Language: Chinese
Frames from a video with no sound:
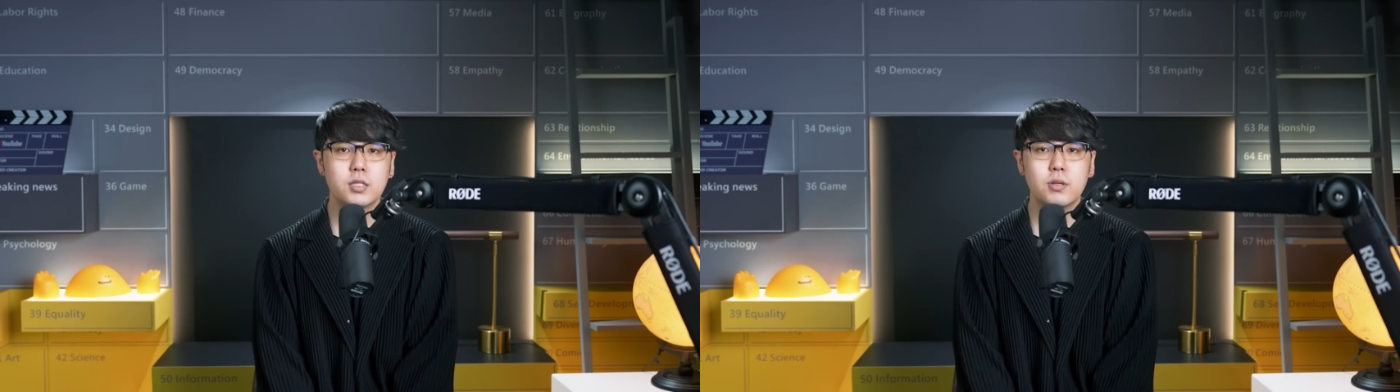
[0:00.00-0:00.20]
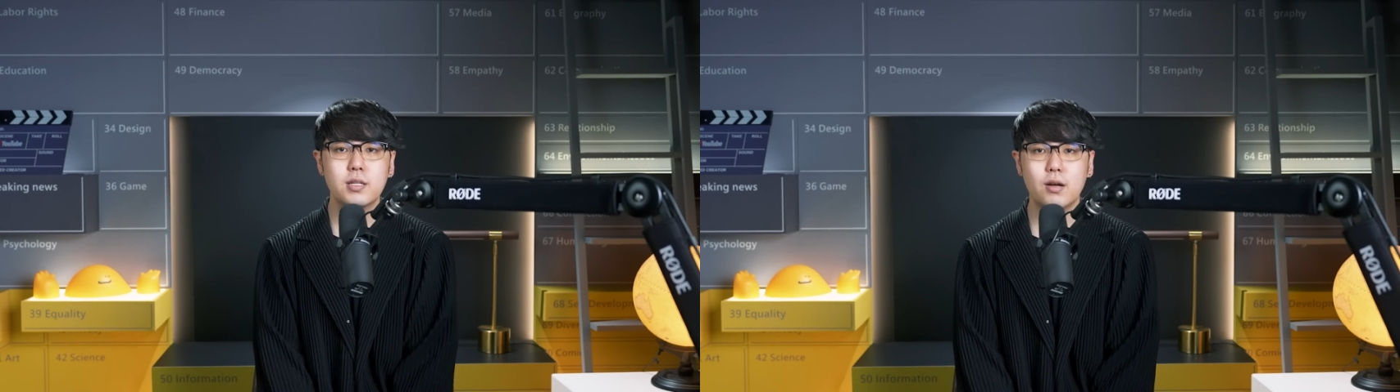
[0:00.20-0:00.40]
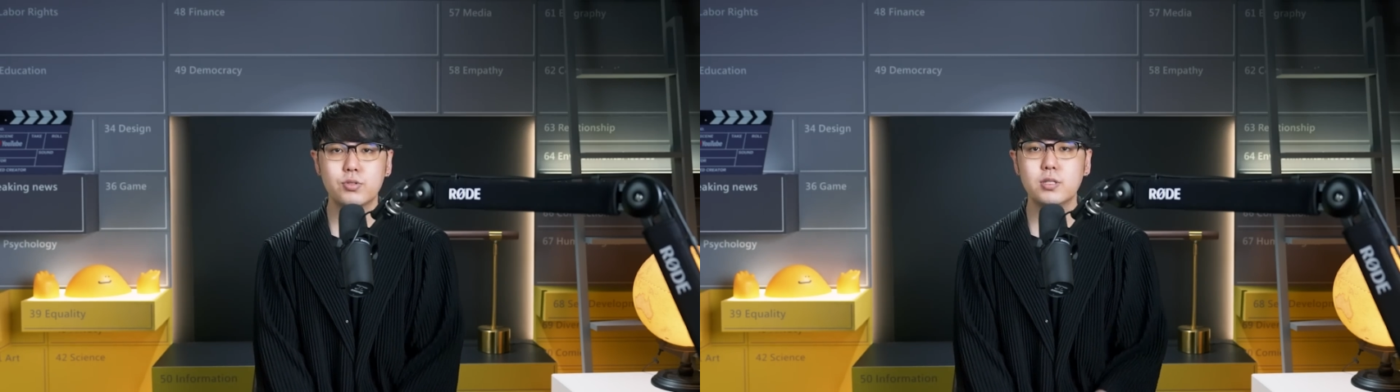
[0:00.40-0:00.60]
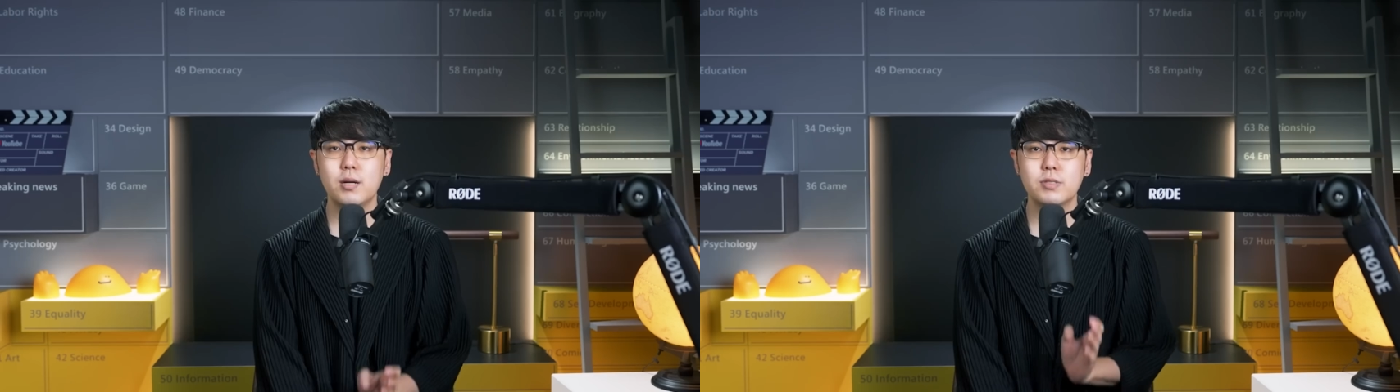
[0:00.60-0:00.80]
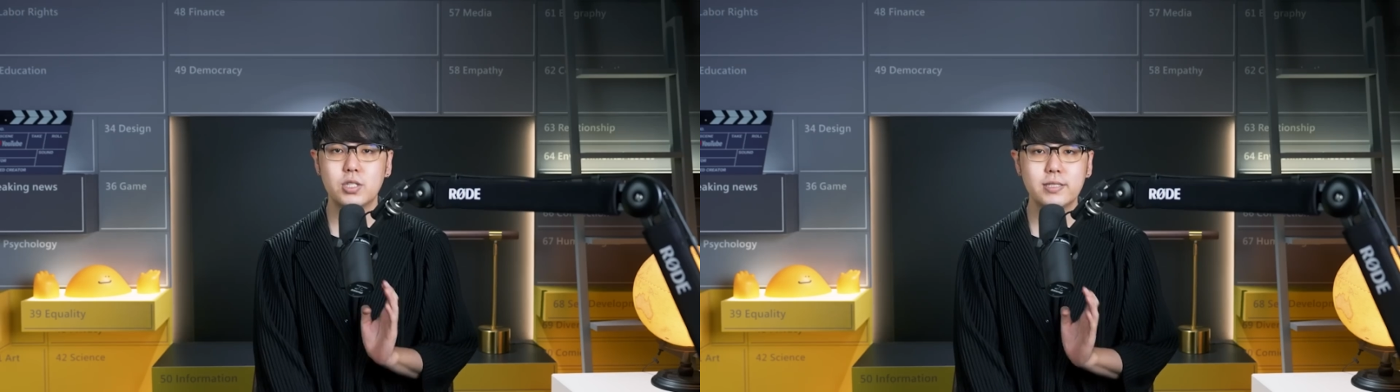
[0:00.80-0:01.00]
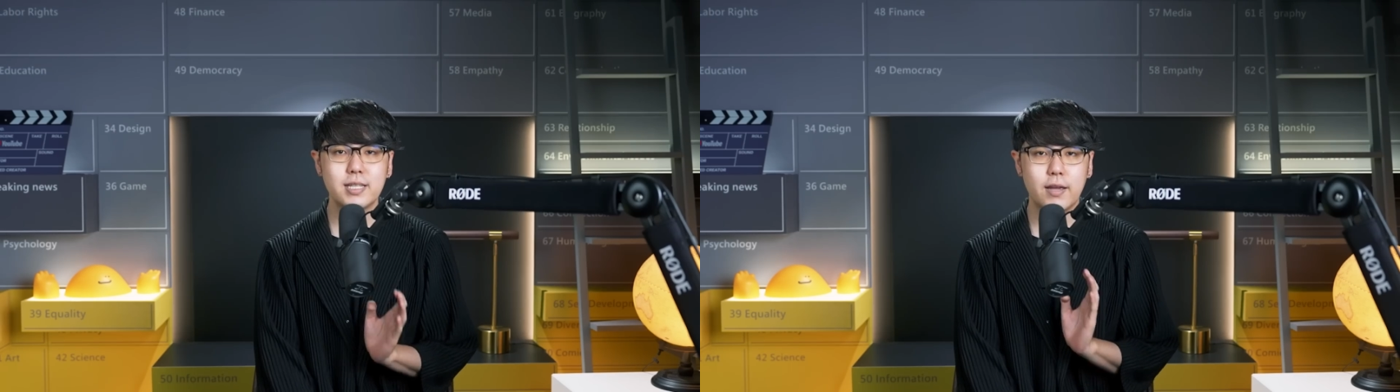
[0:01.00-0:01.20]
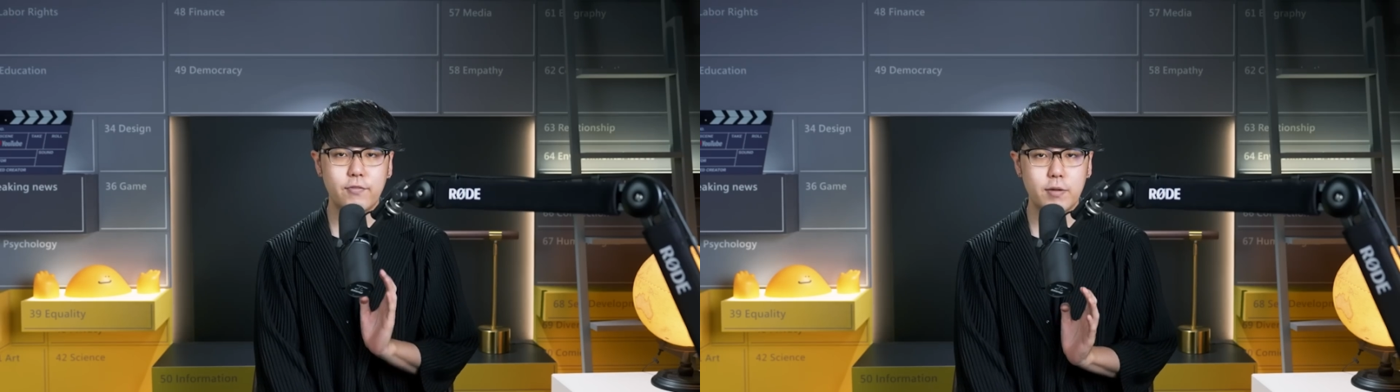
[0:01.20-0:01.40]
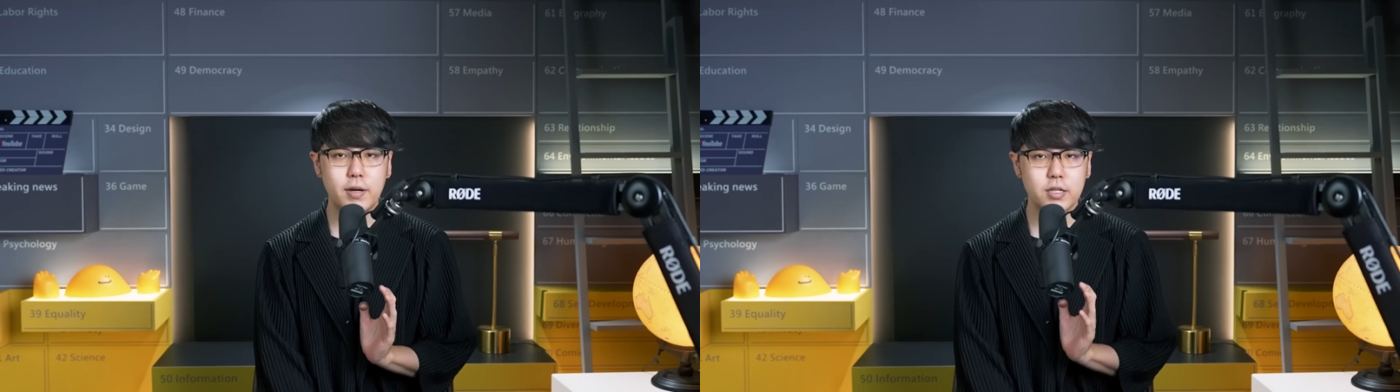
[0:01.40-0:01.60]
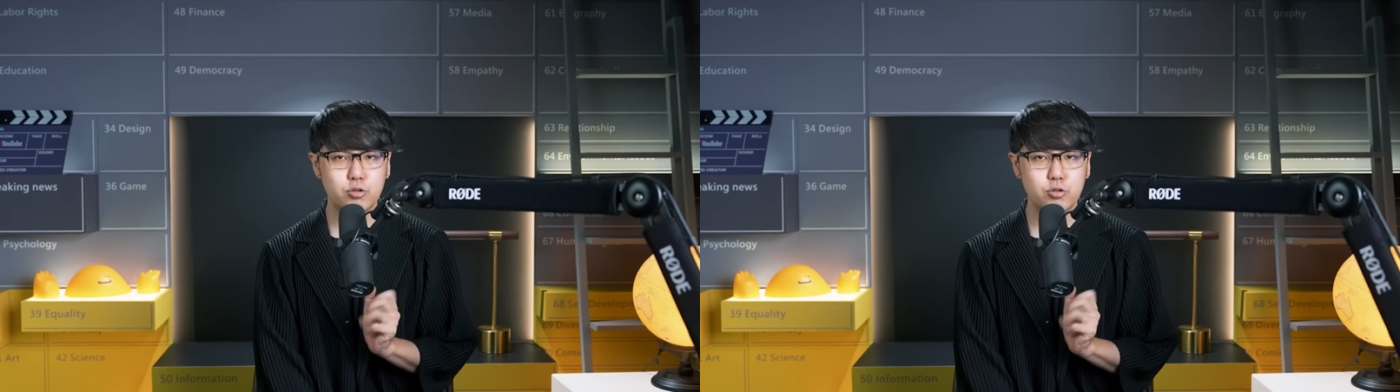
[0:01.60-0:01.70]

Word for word: 所以导致他们。身材肥胖的